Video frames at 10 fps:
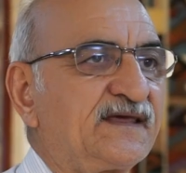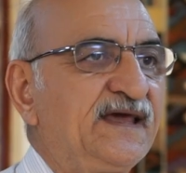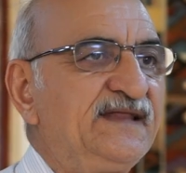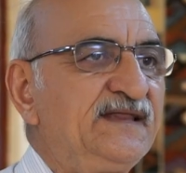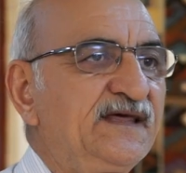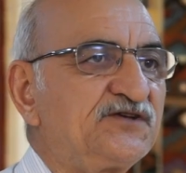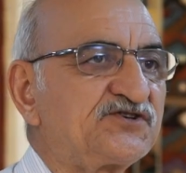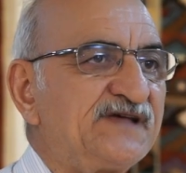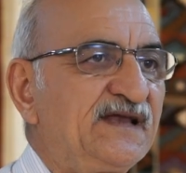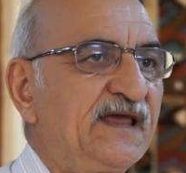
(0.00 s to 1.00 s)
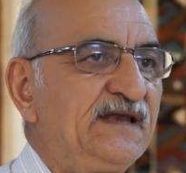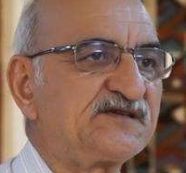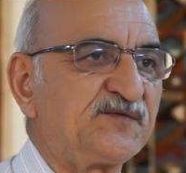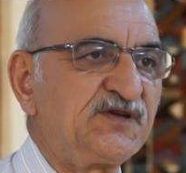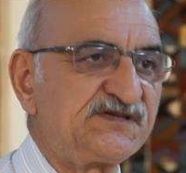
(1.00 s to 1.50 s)
kendi kişisel
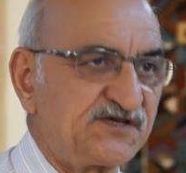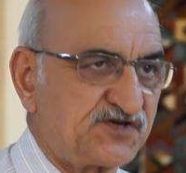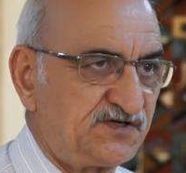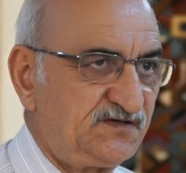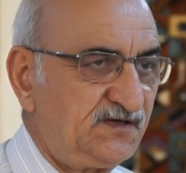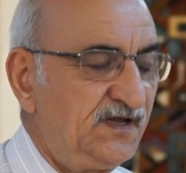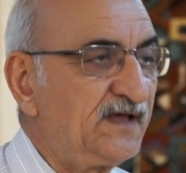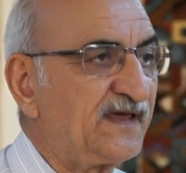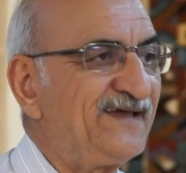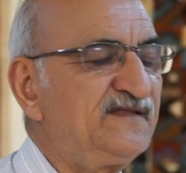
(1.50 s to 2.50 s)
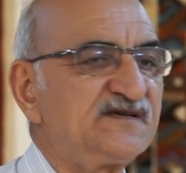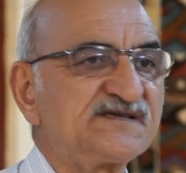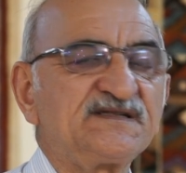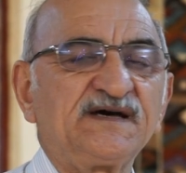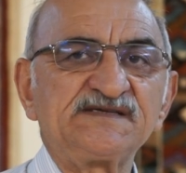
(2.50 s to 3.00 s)
gelişiminiz için,
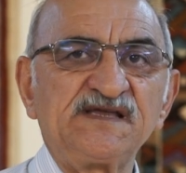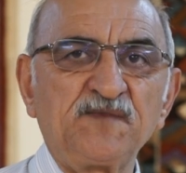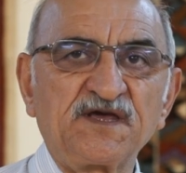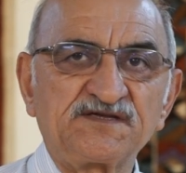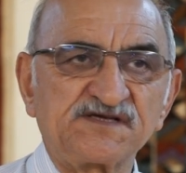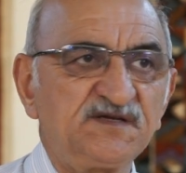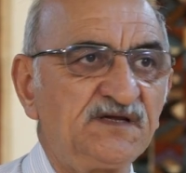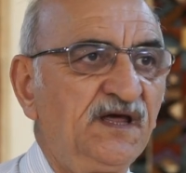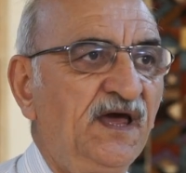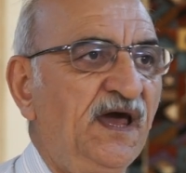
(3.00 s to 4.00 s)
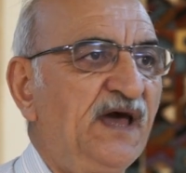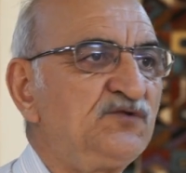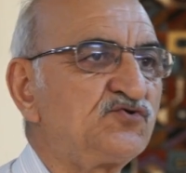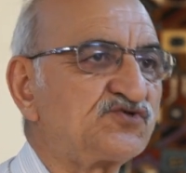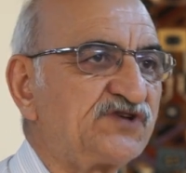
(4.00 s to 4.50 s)
kendinizi tazelemek için
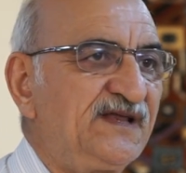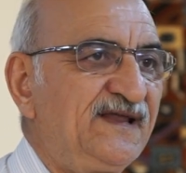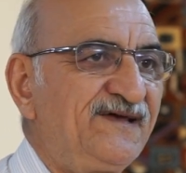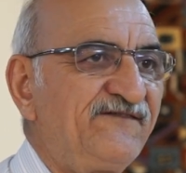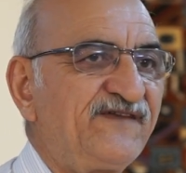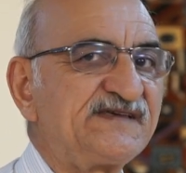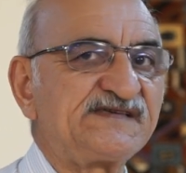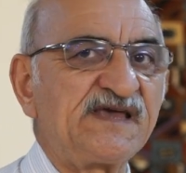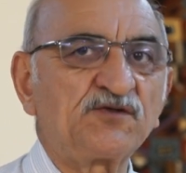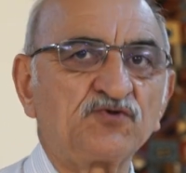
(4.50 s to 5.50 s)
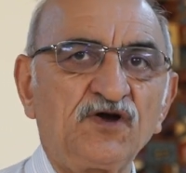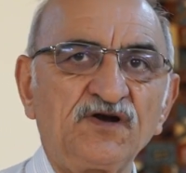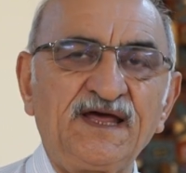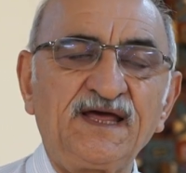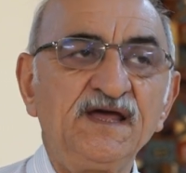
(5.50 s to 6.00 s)
endüstriyle ve
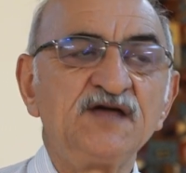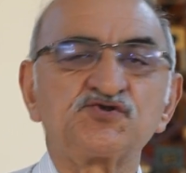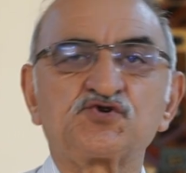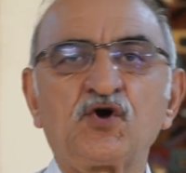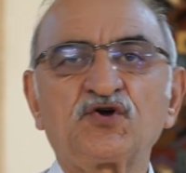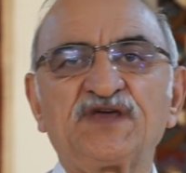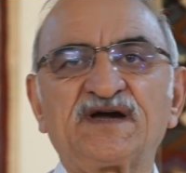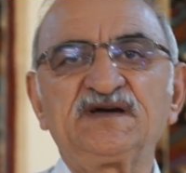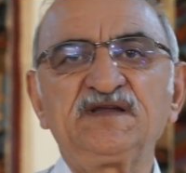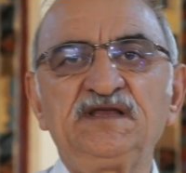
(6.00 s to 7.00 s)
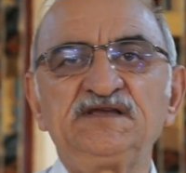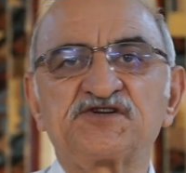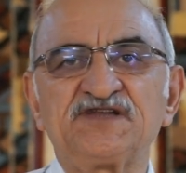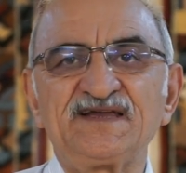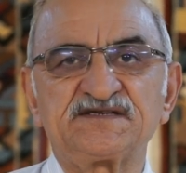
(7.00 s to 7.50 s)
sektörle çok yakın
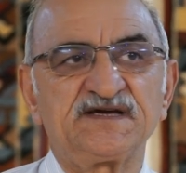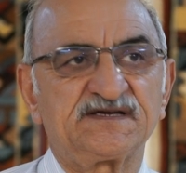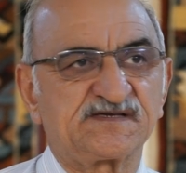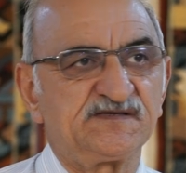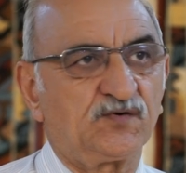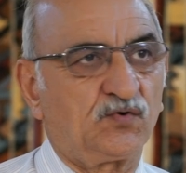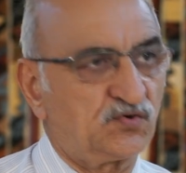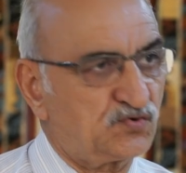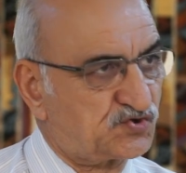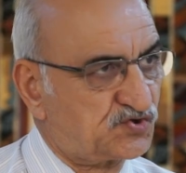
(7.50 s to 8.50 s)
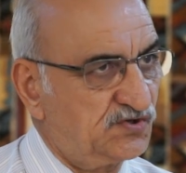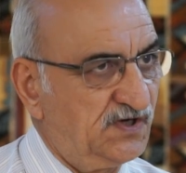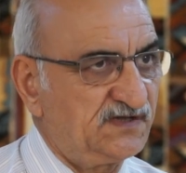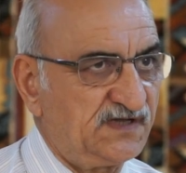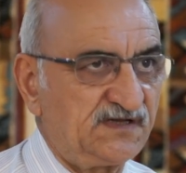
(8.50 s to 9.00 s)
ilişkiler içerisinde olunuz
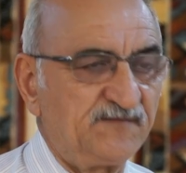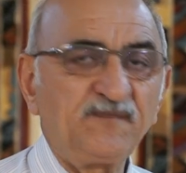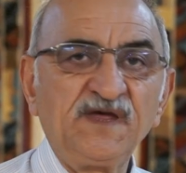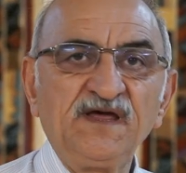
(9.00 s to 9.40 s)
dedim.